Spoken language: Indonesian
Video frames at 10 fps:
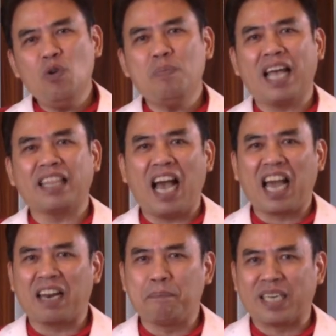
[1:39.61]
umat
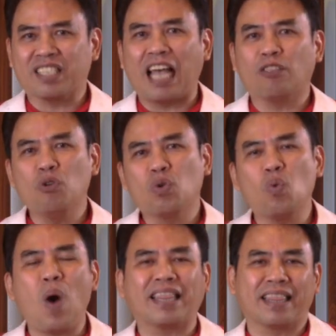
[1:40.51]
agar bersatu
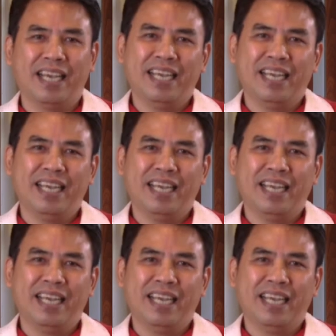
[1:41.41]
kuat